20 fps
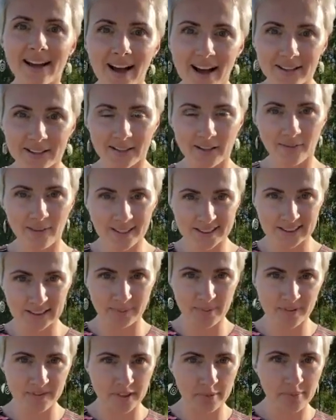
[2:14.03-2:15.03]
как давать
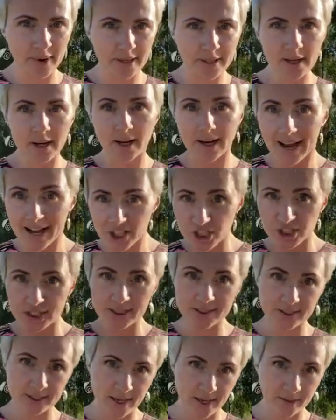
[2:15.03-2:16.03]
себе внимание
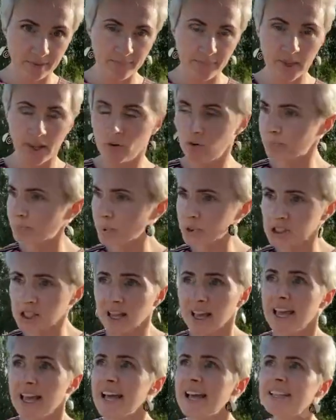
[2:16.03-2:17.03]
каждый день. Вот
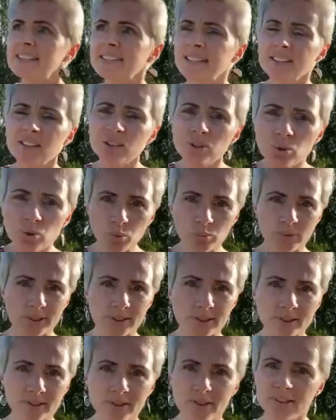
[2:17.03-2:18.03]
просто не надо
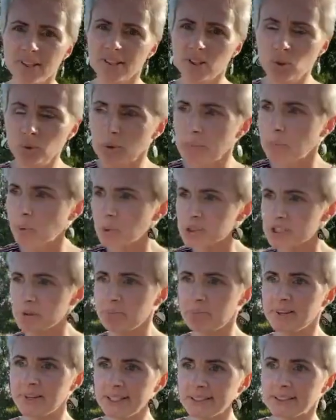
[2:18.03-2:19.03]
думать, не надо думать.
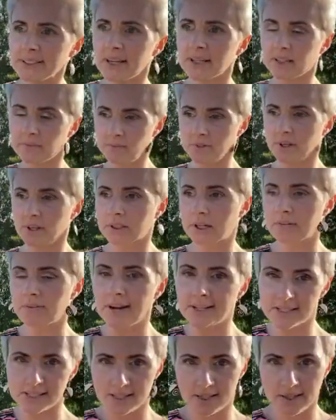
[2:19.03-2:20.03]
Просто берите, вы
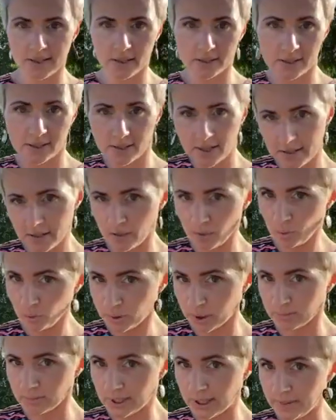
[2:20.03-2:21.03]
открываете задание, задание
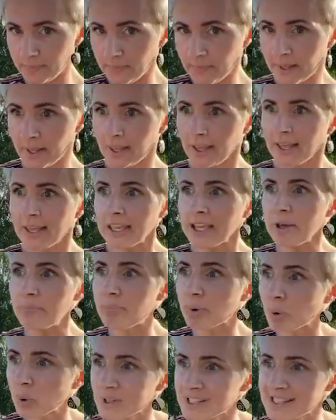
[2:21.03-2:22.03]
утром, да,
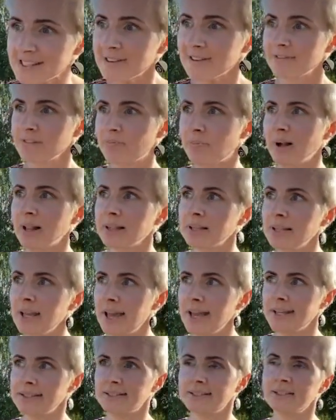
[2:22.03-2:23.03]
и просто
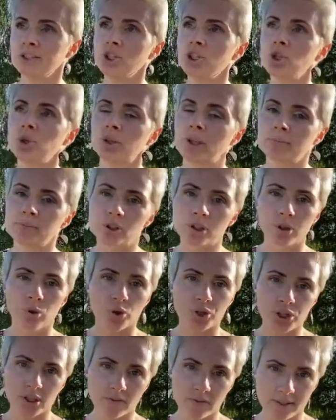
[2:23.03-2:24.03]
выполняете. Ничего там
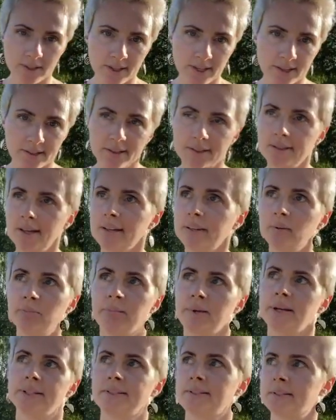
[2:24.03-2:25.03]
сложного нет, не
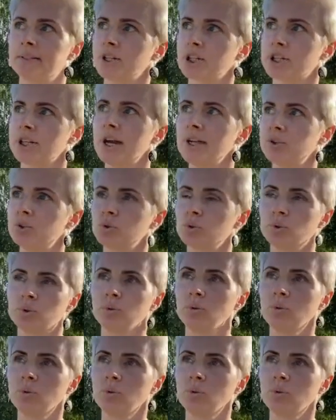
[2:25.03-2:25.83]
надо решать